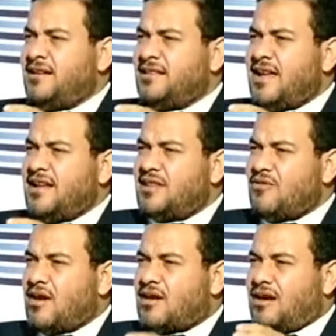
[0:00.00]
ده
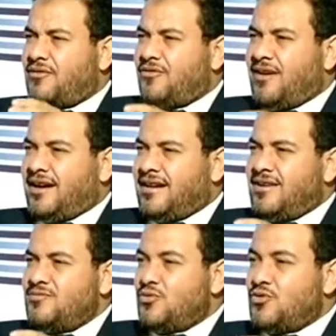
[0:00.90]
يتوقف على
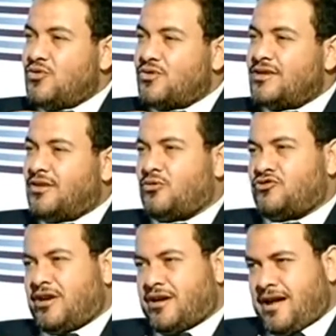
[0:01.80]
امور يطول
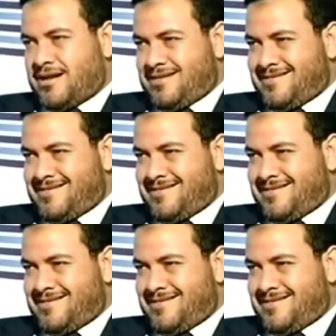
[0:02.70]
شرحها